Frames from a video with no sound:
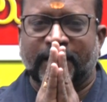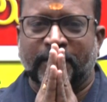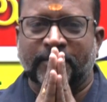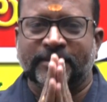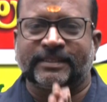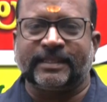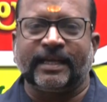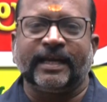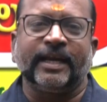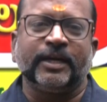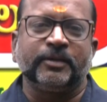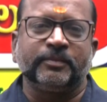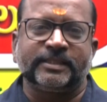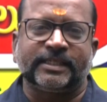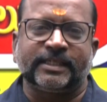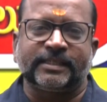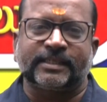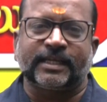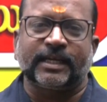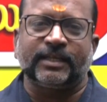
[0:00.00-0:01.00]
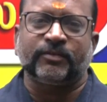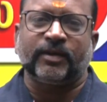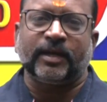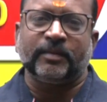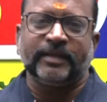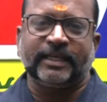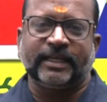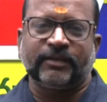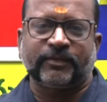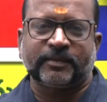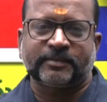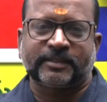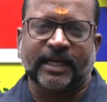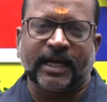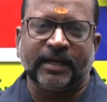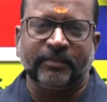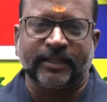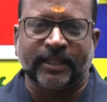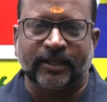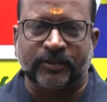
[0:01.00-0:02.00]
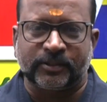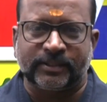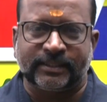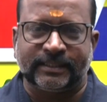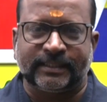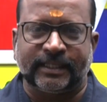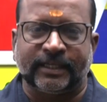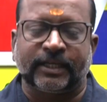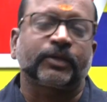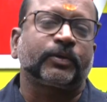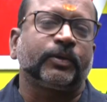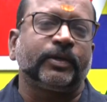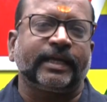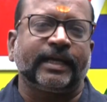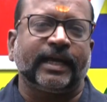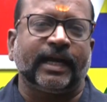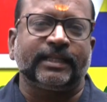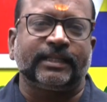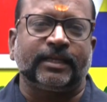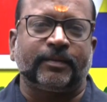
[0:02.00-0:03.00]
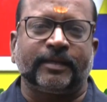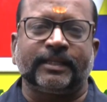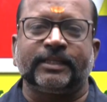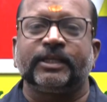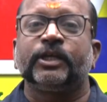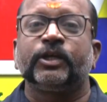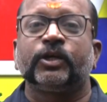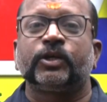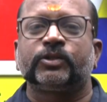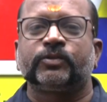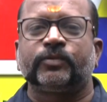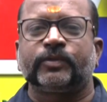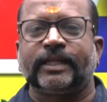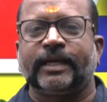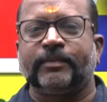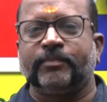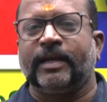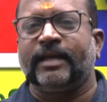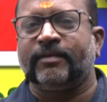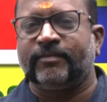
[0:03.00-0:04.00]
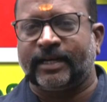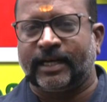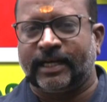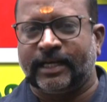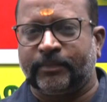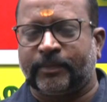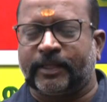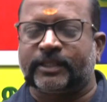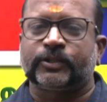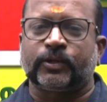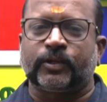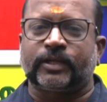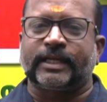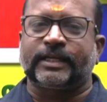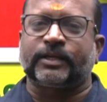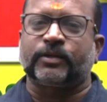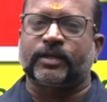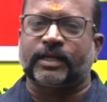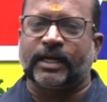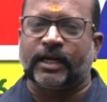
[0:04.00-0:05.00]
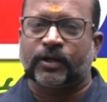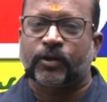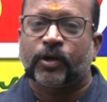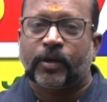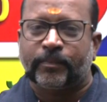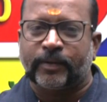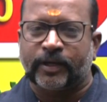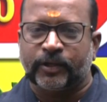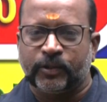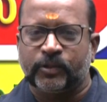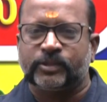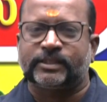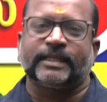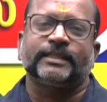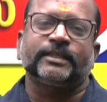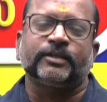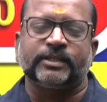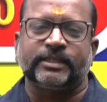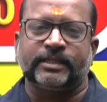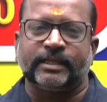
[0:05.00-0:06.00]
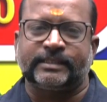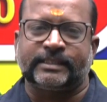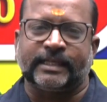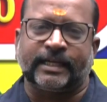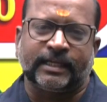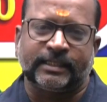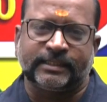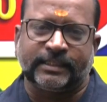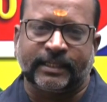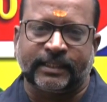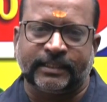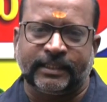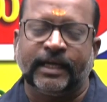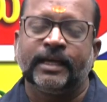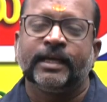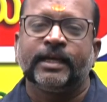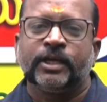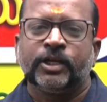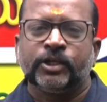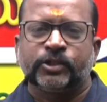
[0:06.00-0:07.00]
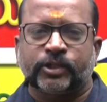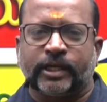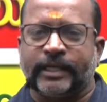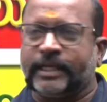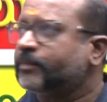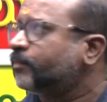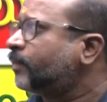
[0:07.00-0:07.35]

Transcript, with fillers: నమస్తే నేను విశేషకాంత్ వాల్మీకి ఫ్రమ్ సాయి మీద కోచింగ్ సెంటర్ కోటి హైదరాబాద్ ఈ రోజు ఉదయం లేవగానే ప్రతి ఒక్కరికి ఒక గొప్ప న్యూస్ అయితే చేరడం జరిగింది సో ఈ